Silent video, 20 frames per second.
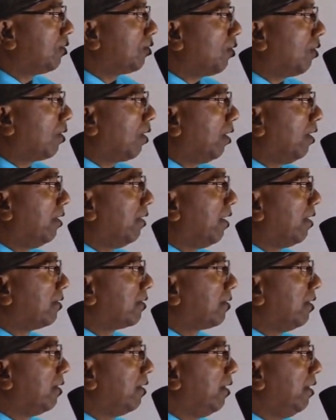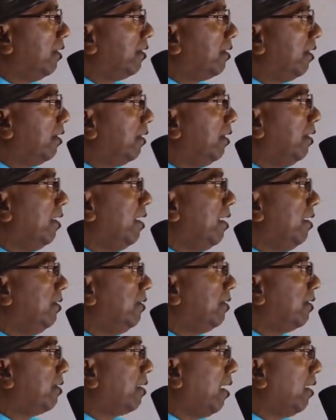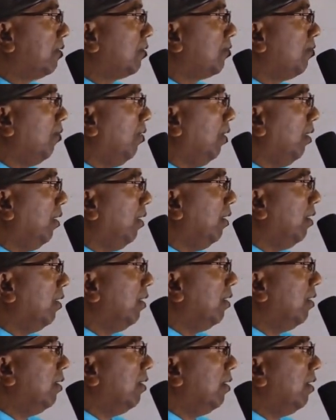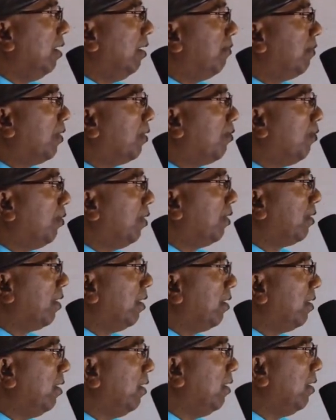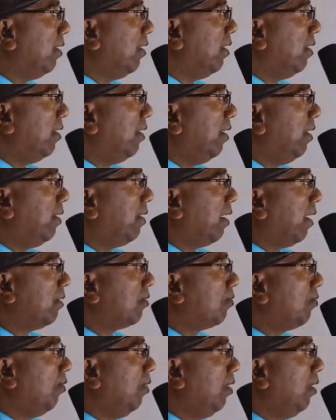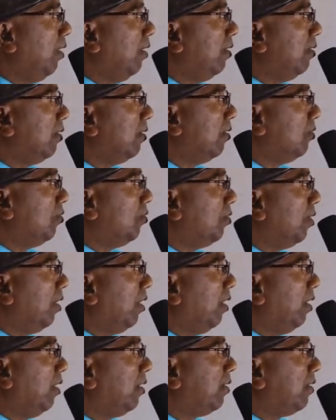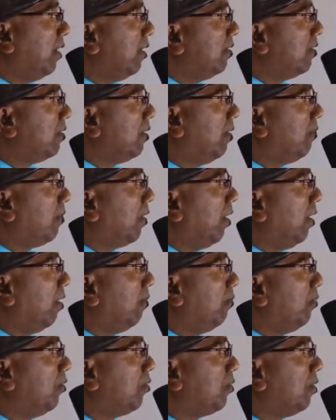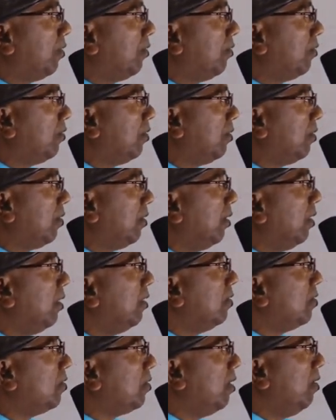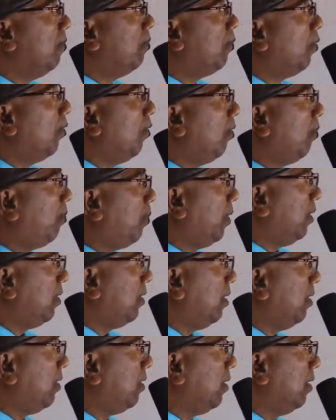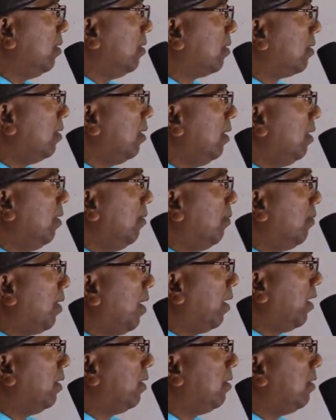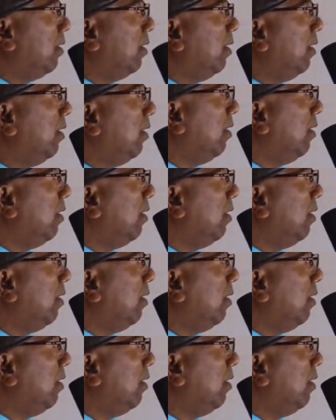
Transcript: সকালে নাস্তা খেয়ে থাকি এই যে কাজগুলি আমরা করে থাকি এই কাজগুলি যে টেন্সে আমরা লিখব সেটা হচ্ছে সিম্পল প্রেজেন্ট টেন্স এবং আরেকটি